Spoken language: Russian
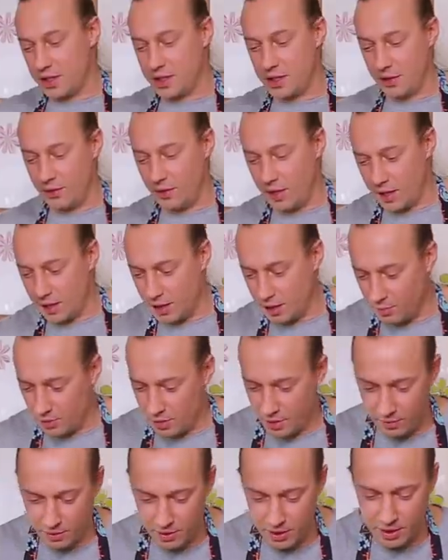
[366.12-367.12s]
застревает
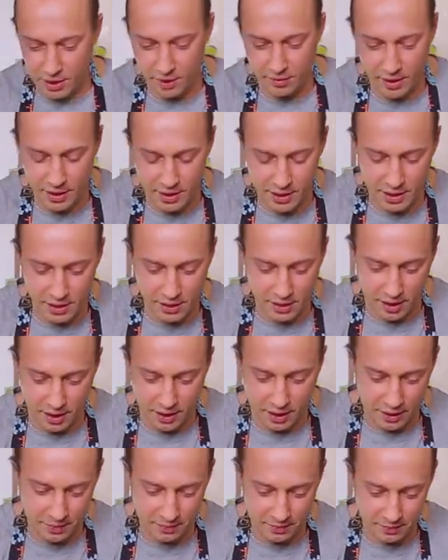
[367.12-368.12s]
именно в этих
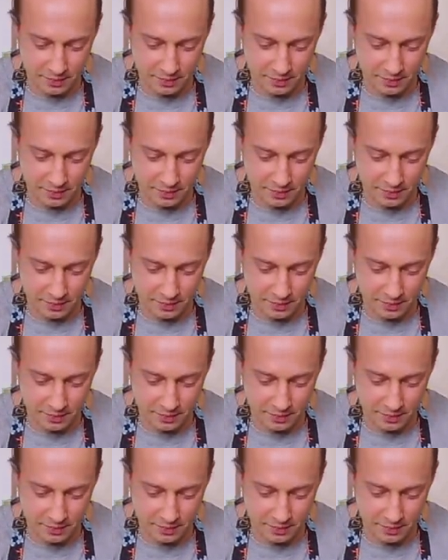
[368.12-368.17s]
ворсинках.